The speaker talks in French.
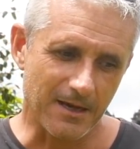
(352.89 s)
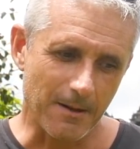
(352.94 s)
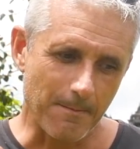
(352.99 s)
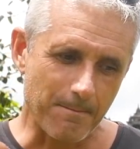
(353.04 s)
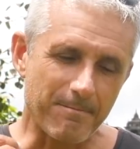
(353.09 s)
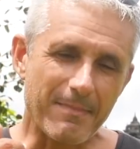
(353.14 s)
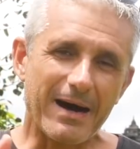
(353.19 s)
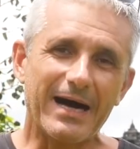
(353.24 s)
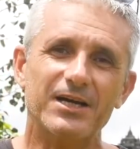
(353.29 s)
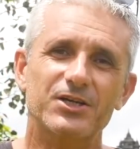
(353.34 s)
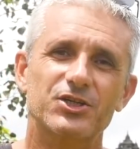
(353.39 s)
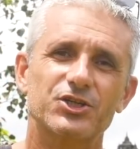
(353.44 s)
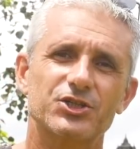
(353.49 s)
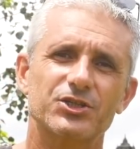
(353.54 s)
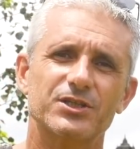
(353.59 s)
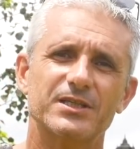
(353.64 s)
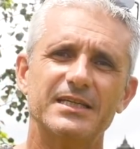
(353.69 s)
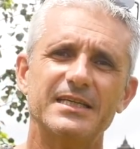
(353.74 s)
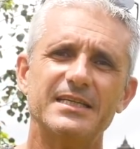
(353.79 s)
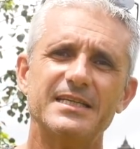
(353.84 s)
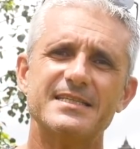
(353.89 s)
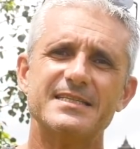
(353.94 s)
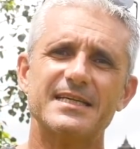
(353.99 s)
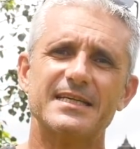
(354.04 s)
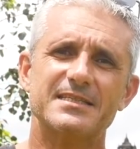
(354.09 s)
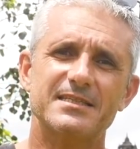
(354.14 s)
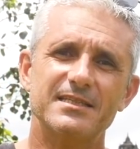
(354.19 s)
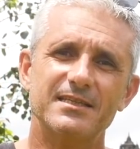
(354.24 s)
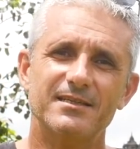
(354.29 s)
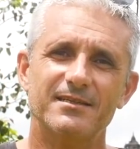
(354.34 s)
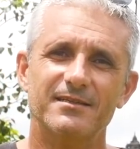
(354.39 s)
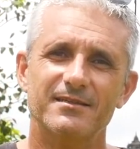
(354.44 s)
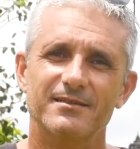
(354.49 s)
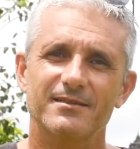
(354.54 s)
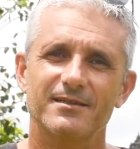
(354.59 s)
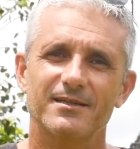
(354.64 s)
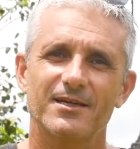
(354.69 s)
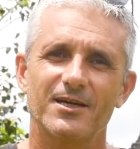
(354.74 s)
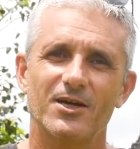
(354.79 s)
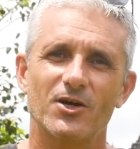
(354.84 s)
marche initiatique
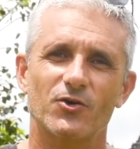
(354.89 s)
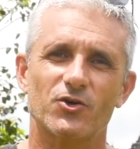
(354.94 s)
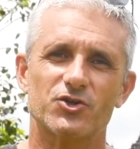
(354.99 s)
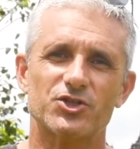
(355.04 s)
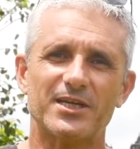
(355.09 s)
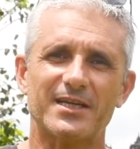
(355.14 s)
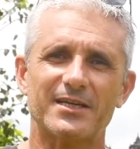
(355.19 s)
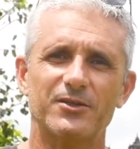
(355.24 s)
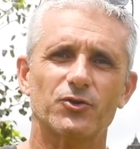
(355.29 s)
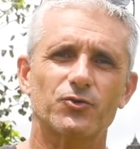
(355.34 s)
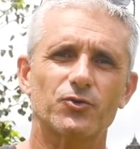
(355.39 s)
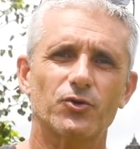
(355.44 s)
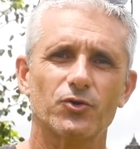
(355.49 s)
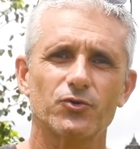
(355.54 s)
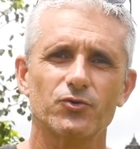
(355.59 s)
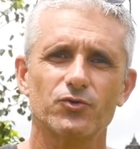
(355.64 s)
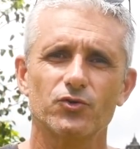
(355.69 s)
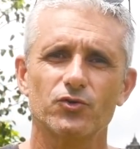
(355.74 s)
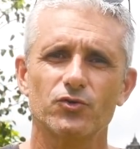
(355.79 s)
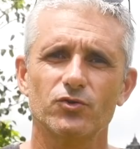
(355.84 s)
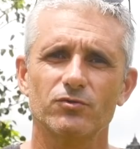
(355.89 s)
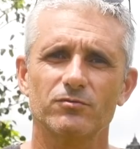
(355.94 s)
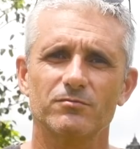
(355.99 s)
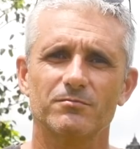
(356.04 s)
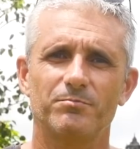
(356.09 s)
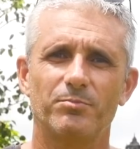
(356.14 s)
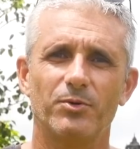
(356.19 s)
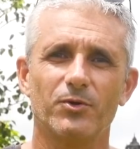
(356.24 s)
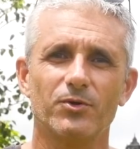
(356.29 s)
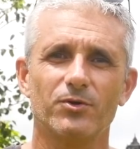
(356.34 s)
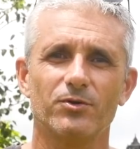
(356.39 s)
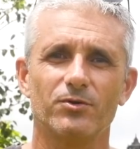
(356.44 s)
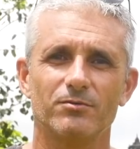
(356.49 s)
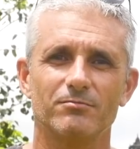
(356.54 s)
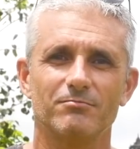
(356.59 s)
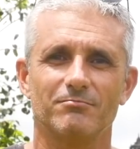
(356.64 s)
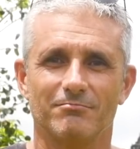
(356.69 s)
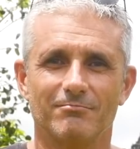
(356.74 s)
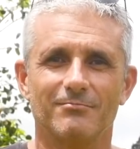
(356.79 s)
que chacun d'entre nous peut